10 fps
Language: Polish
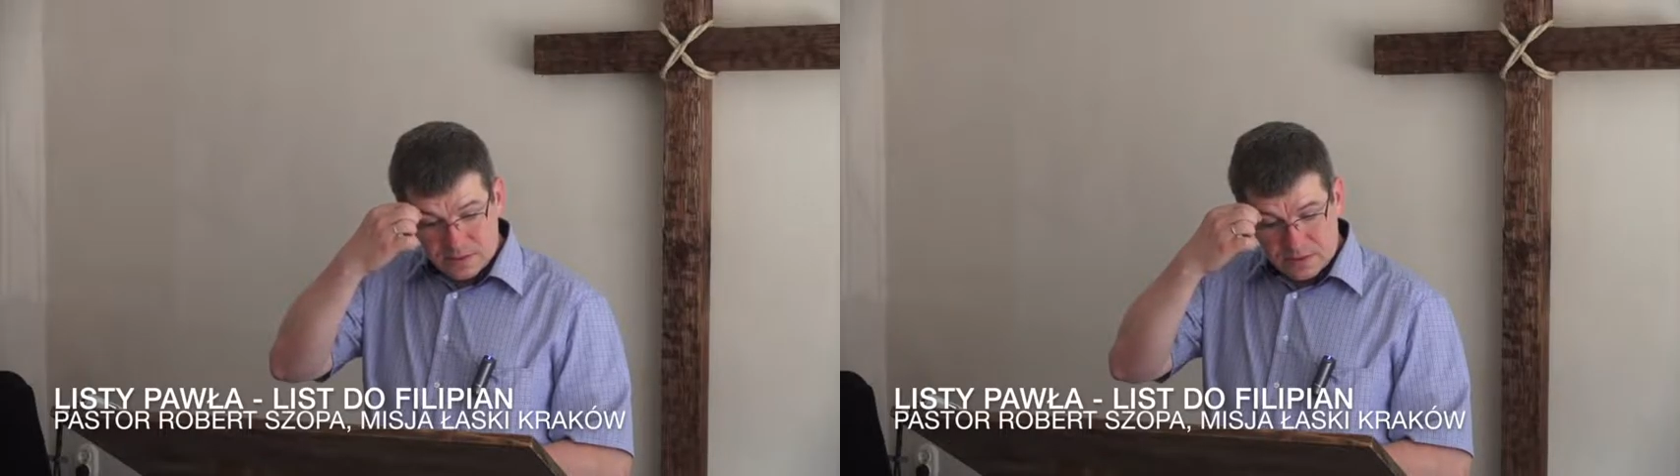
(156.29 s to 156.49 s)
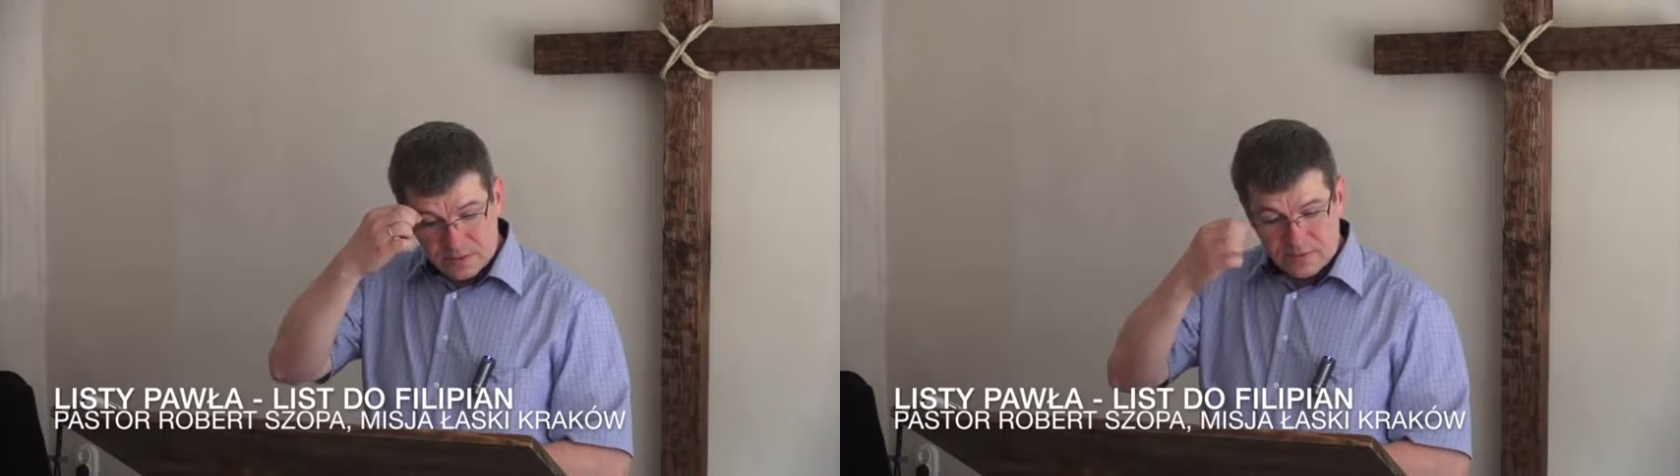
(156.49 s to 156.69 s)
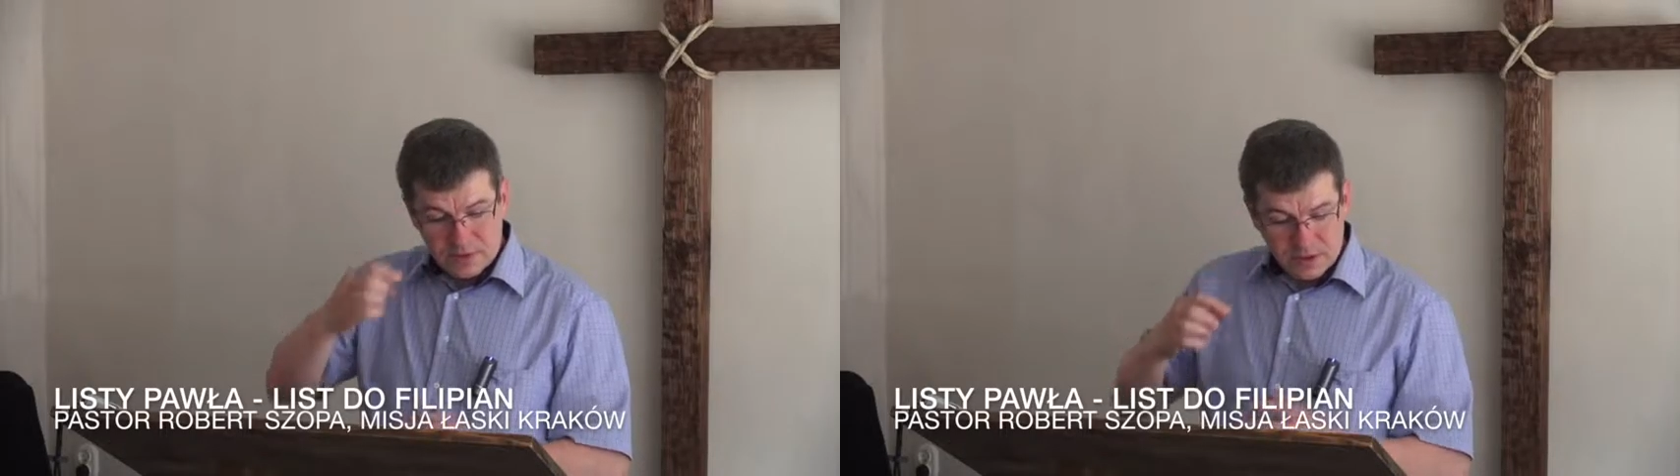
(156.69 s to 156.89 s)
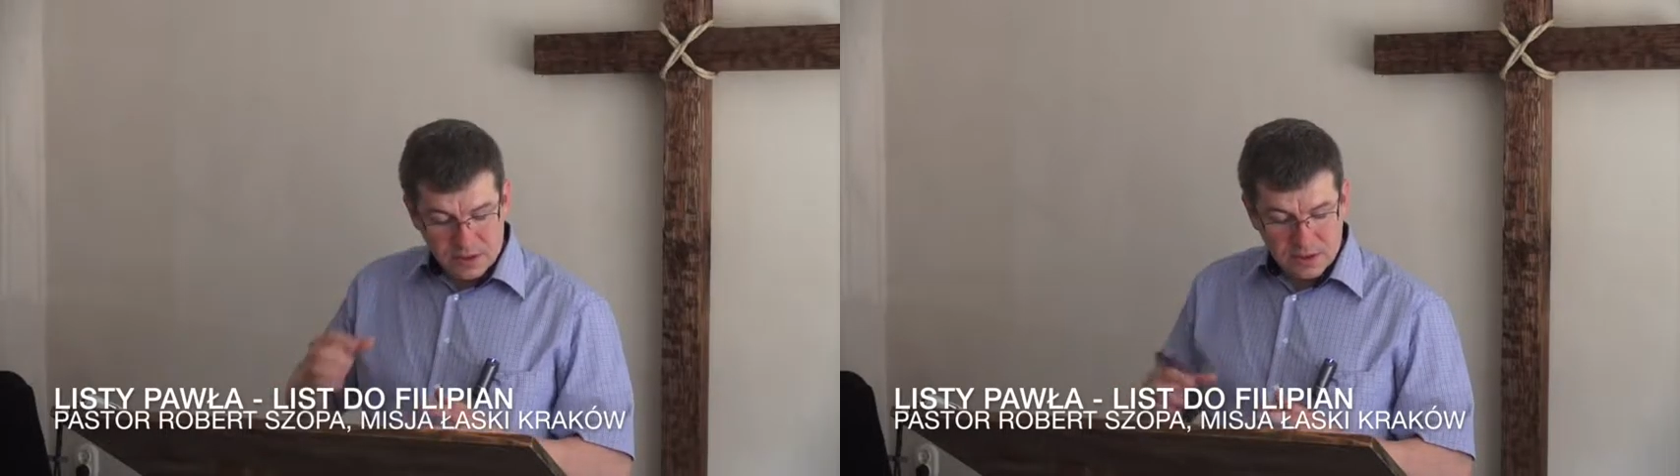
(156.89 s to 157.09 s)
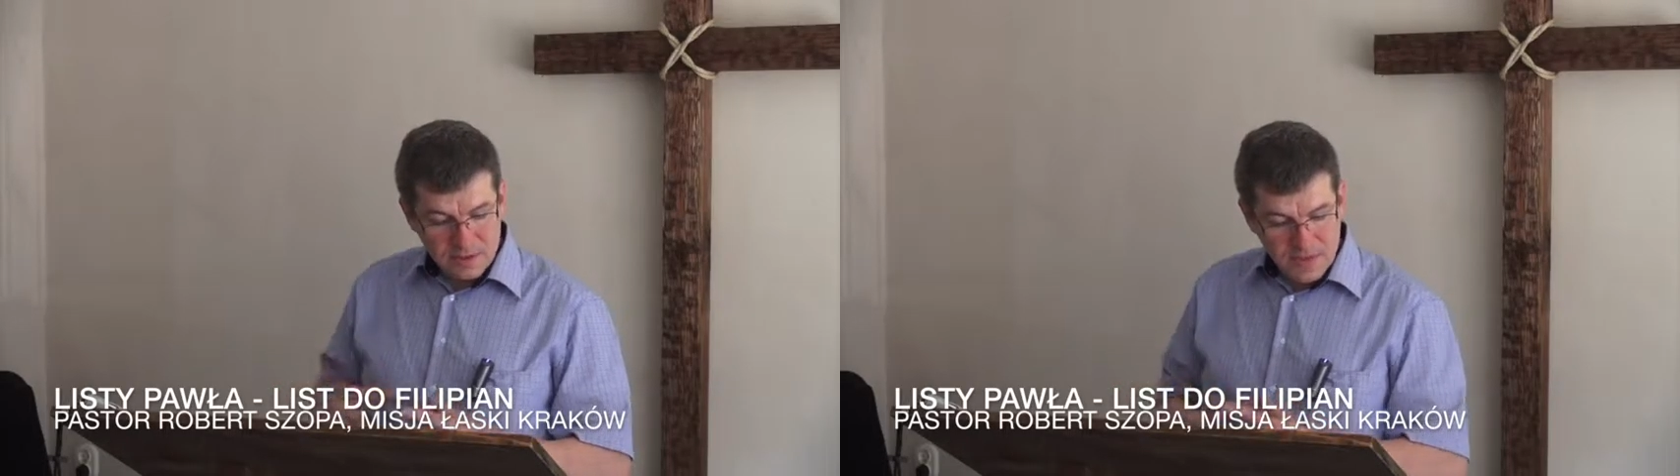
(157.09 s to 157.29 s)
no, pewne
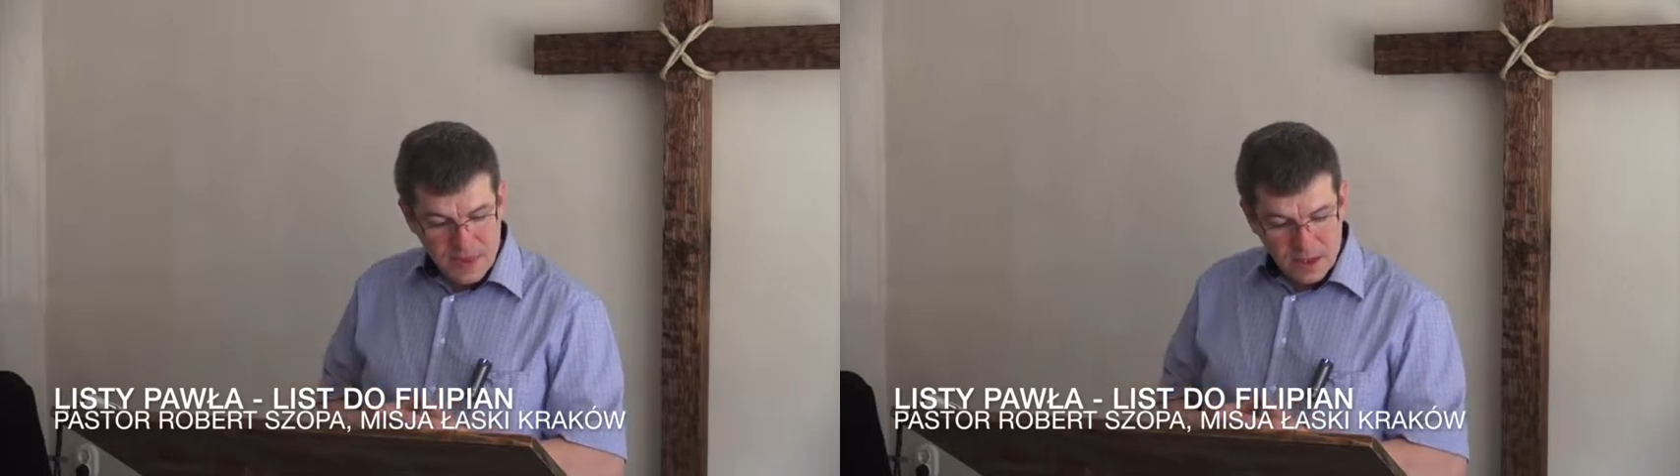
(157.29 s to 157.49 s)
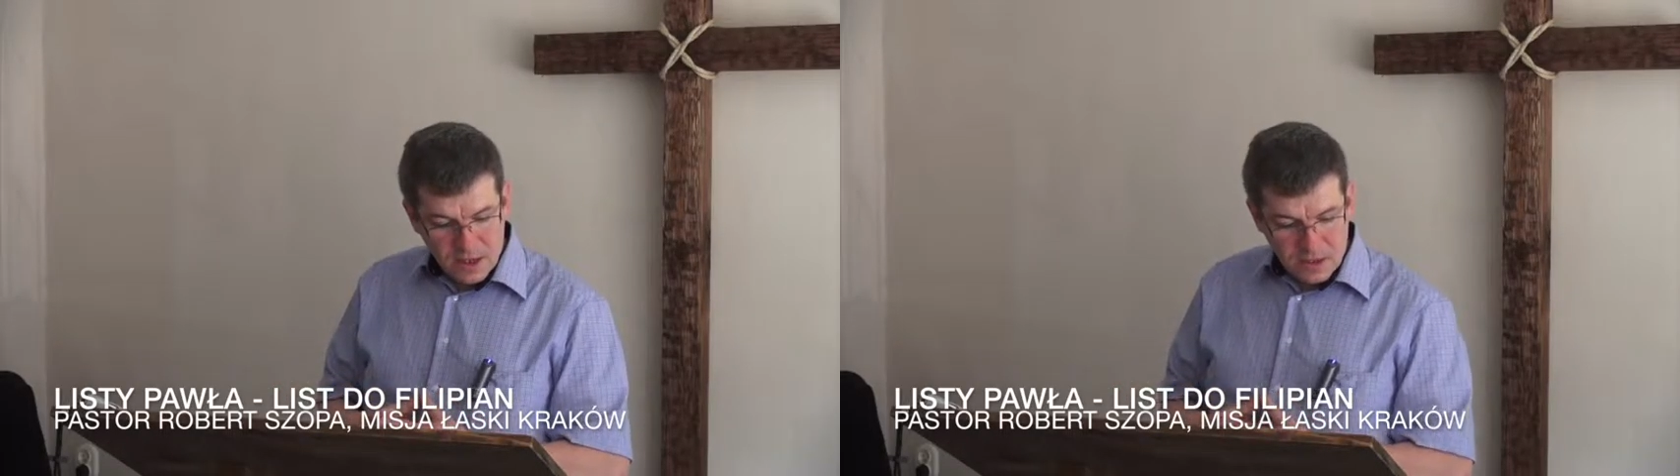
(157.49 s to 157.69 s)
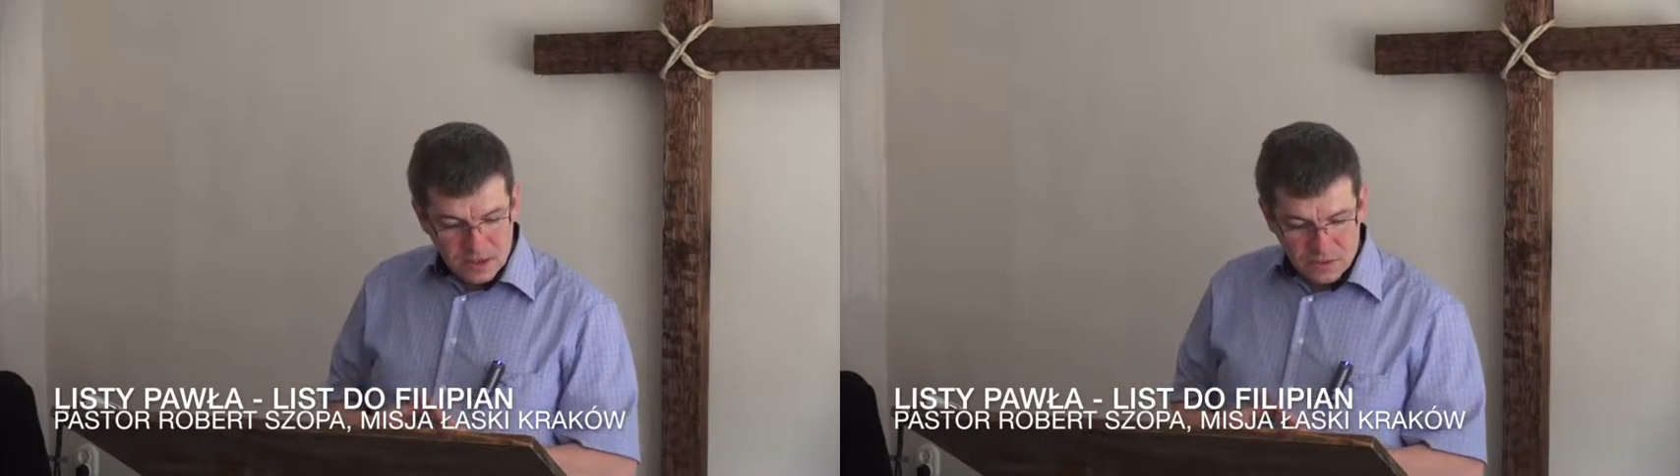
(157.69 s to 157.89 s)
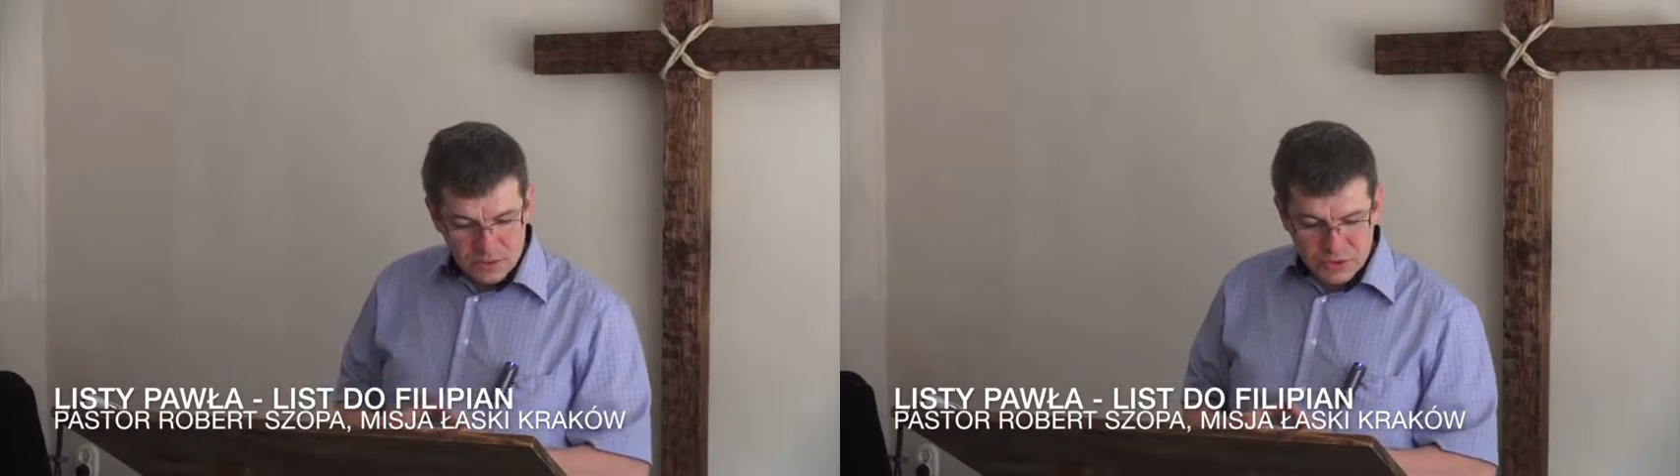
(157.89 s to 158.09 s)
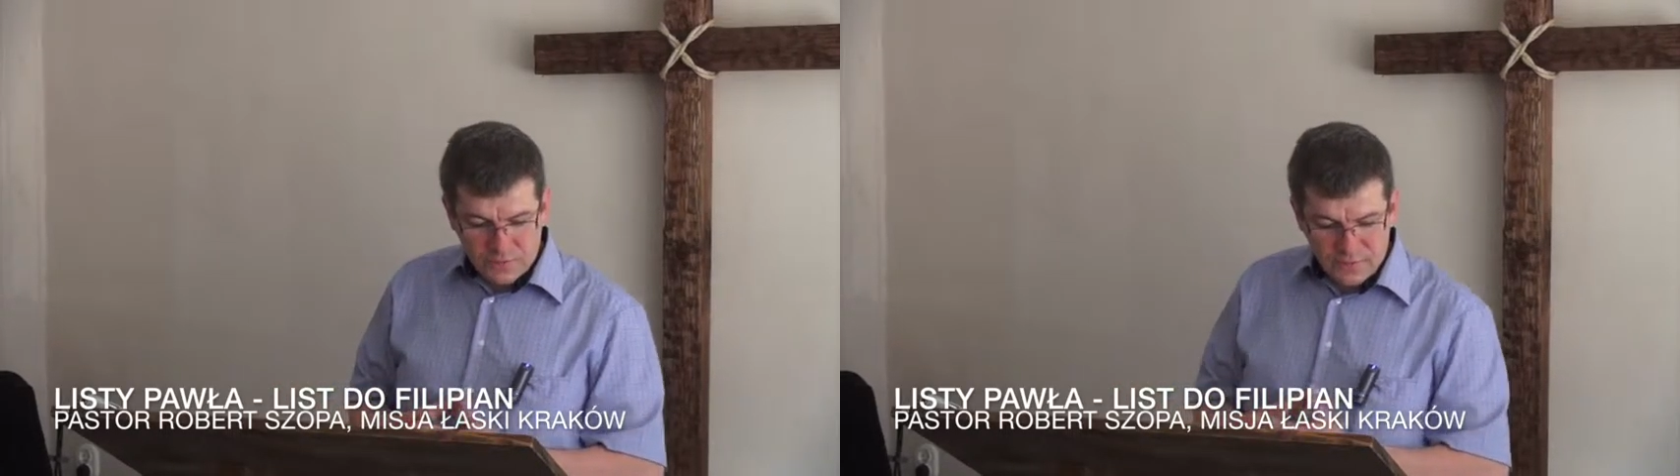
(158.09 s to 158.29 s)
takie
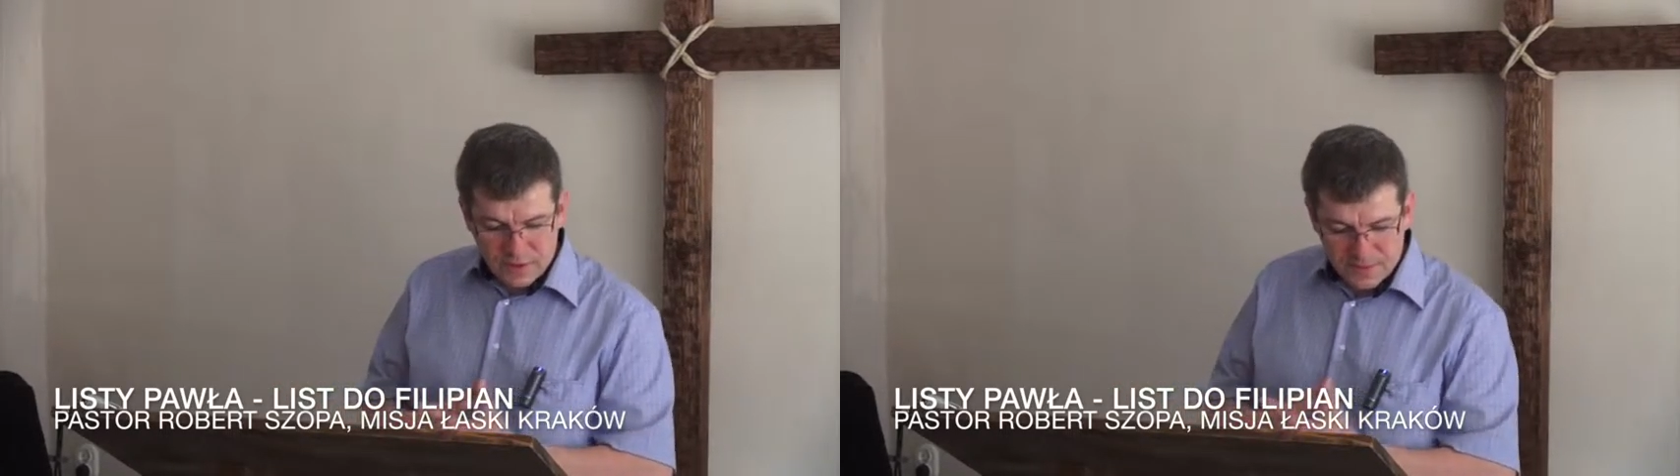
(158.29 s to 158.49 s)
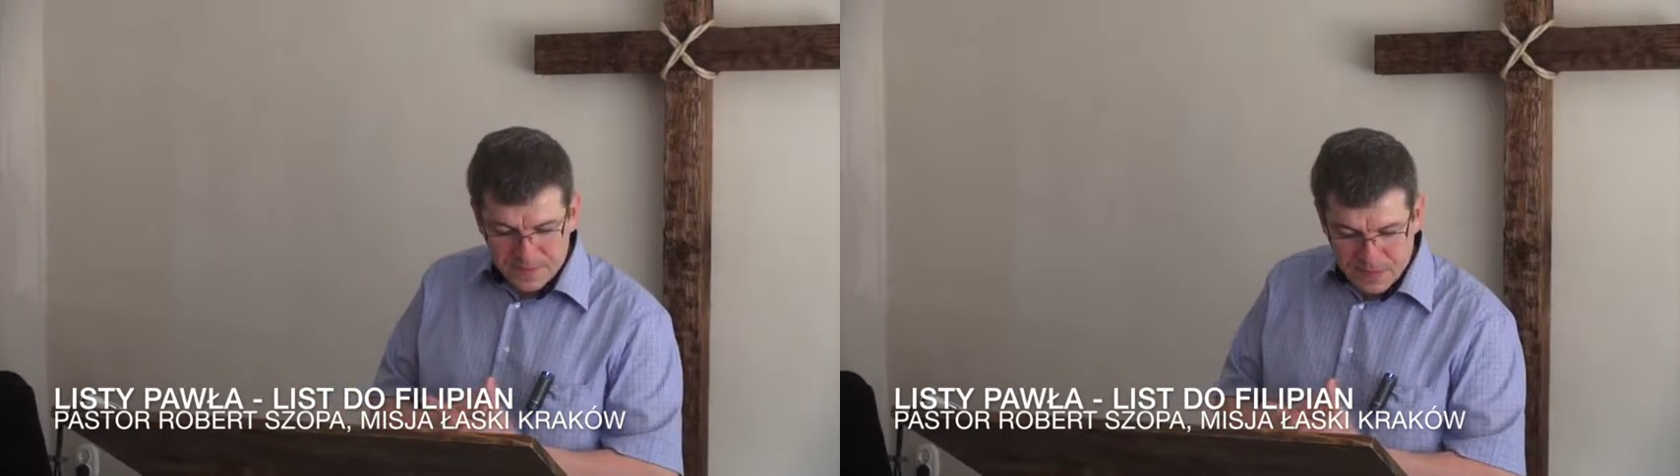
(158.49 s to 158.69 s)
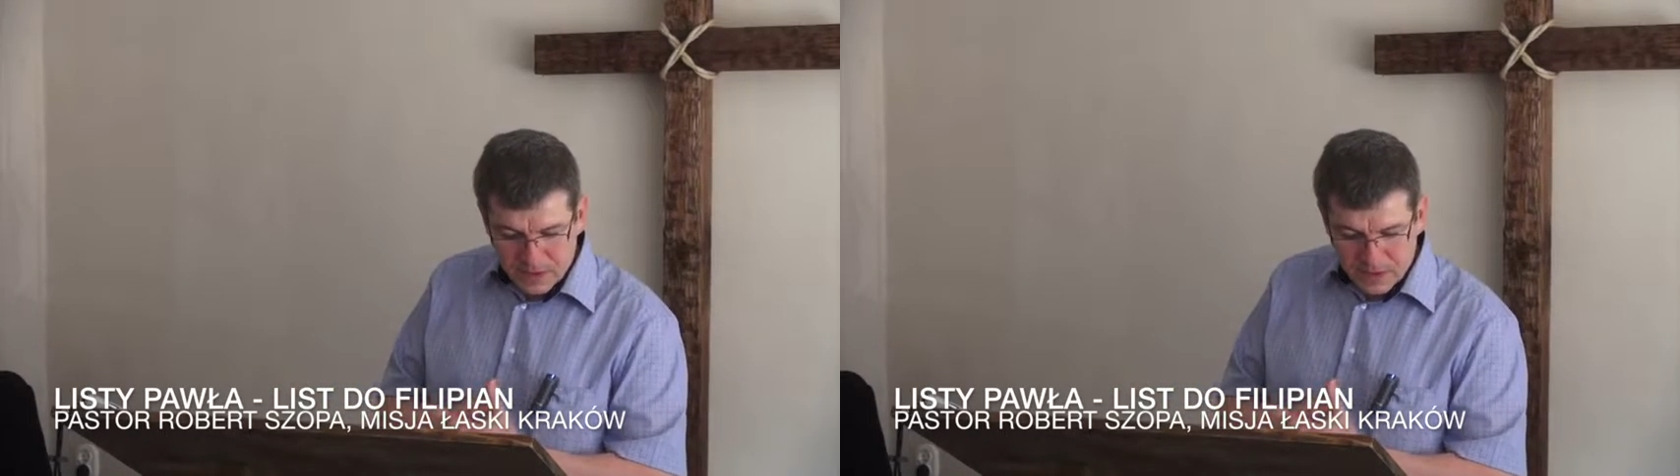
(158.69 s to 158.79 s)
kluczowe,